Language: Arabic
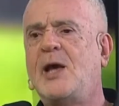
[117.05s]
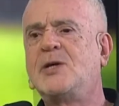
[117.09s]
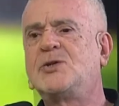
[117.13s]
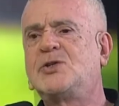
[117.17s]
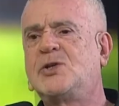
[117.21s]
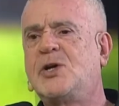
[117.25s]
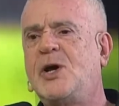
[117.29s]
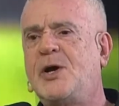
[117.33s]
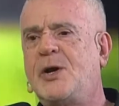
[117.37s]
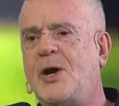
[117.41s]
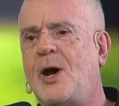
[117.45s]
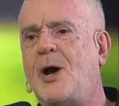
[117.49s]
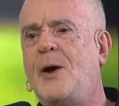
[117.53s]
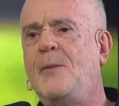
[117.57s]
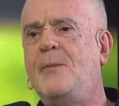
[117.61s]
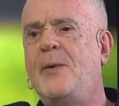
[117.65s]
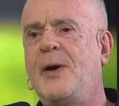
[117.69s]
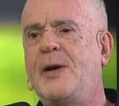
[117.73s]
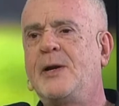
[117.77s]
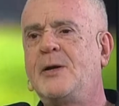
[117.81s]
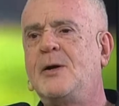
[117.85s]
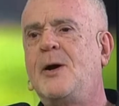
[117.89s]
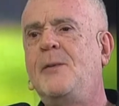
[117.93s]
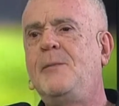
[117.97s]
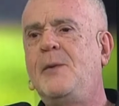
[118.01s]
اشكر
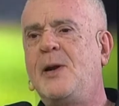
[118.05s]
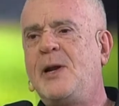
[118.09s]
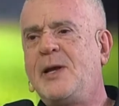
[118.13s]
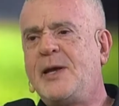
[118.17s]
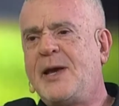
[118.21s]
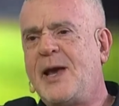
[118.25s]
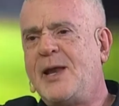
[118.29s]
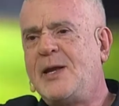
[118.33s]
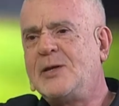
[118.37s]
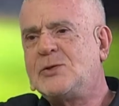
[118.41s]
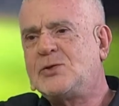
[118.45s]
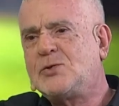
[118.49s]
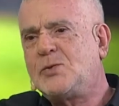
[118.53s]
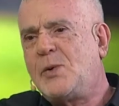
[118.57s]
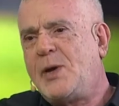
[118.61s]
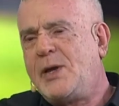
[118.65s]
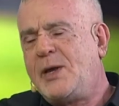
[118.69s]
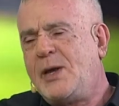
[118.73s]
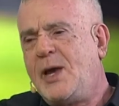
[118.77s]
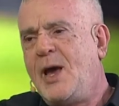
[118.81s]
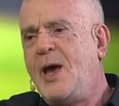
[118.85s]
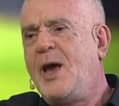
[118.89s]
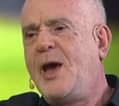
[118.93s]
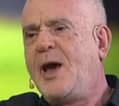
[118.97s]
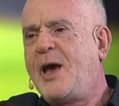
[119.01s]
خبر قبل كان
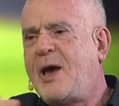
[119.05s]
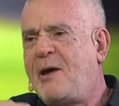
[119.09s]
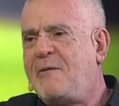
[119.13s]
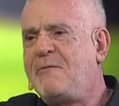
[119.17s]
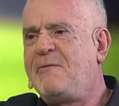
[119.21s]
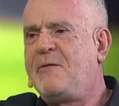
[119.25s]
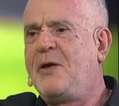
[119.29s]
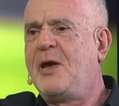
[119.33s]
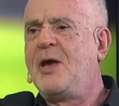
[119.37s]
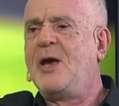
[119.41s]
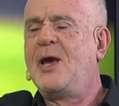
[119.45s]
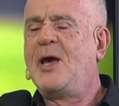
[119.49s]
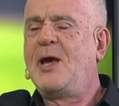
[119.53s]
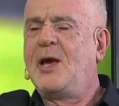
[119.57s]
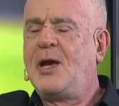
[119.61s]
شوي خفي